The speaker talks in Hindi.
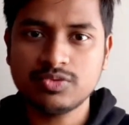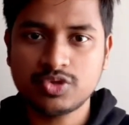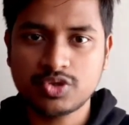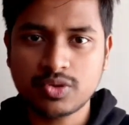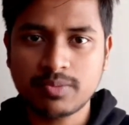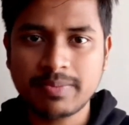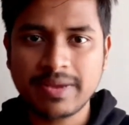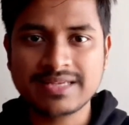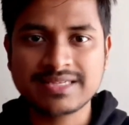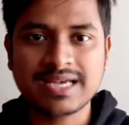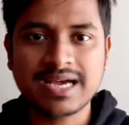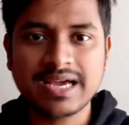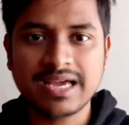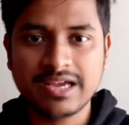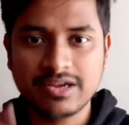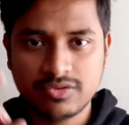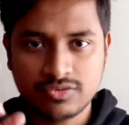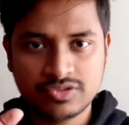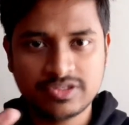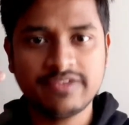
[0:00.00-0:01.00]
जो पैसा
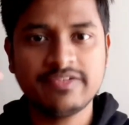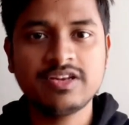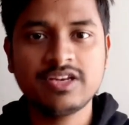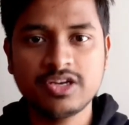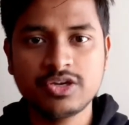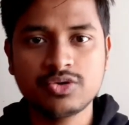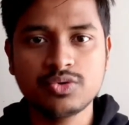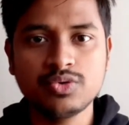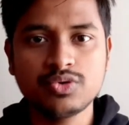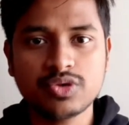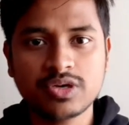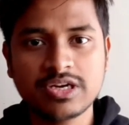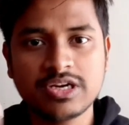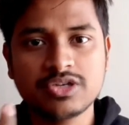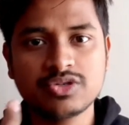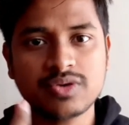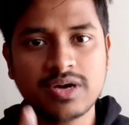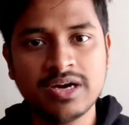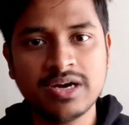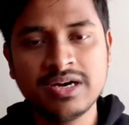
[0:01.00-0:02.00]
है 72 डॉलर
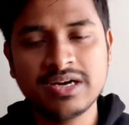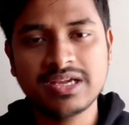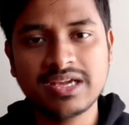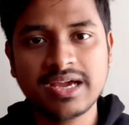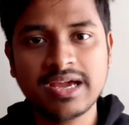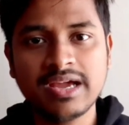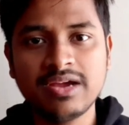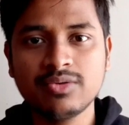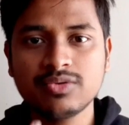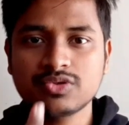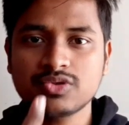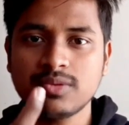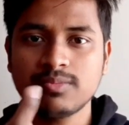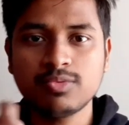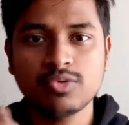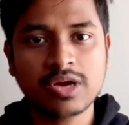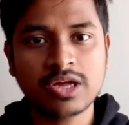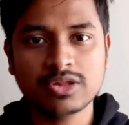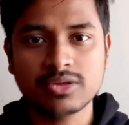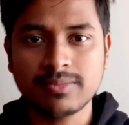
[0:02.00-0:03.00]
जो अर्न किया है उसको
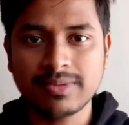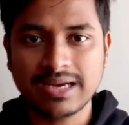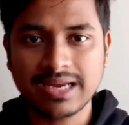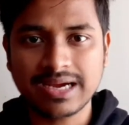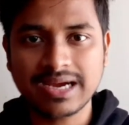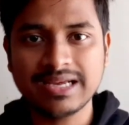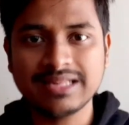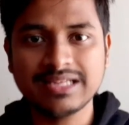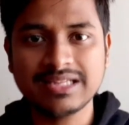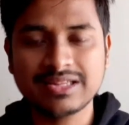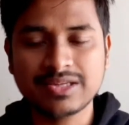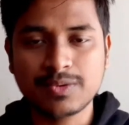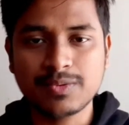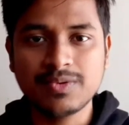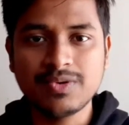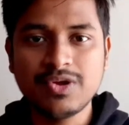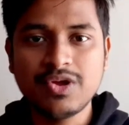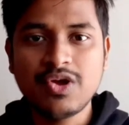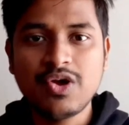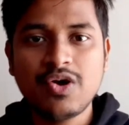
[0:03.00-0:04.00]
पूरा तो मैं लगा ही देता हूँ
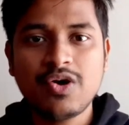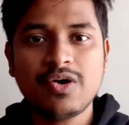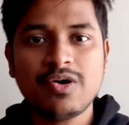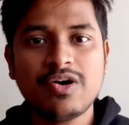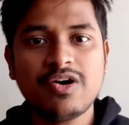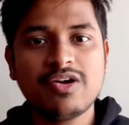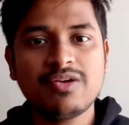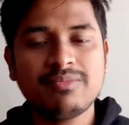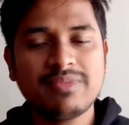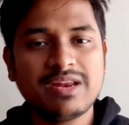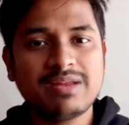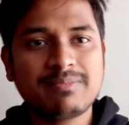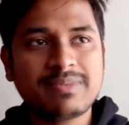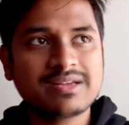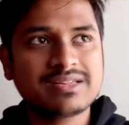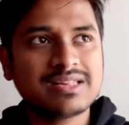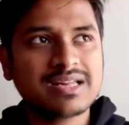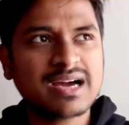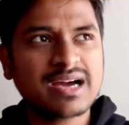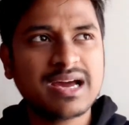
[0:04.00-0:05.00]
और मेरे
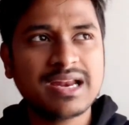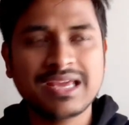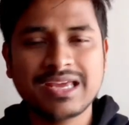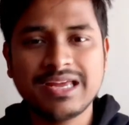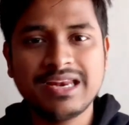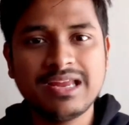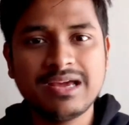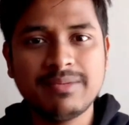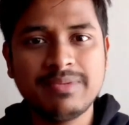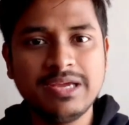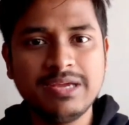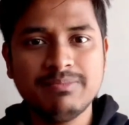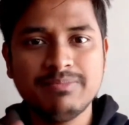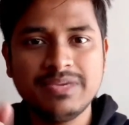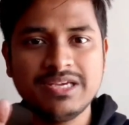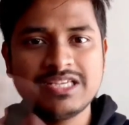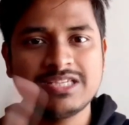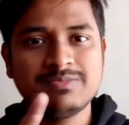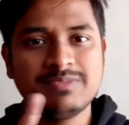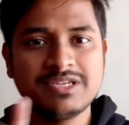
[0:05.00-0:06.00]
पास लगाने के लिए अभी
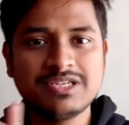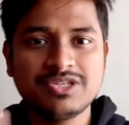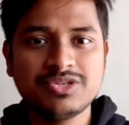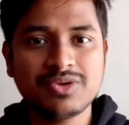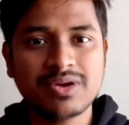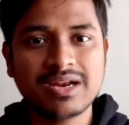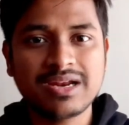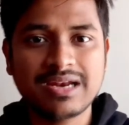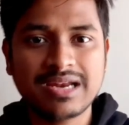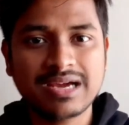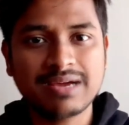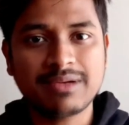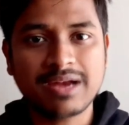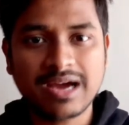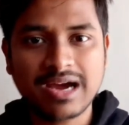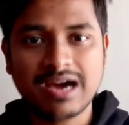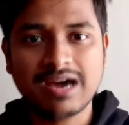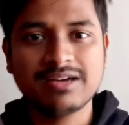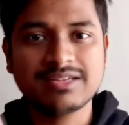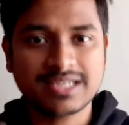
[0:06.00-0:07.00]
20-20 डॉलर लग,
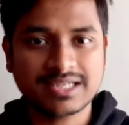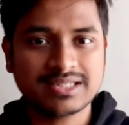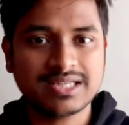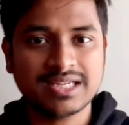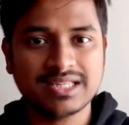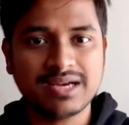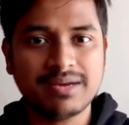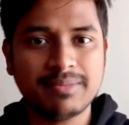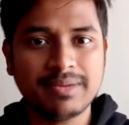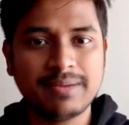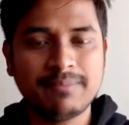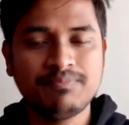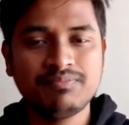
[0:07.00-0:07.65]
लगा सकता था मैं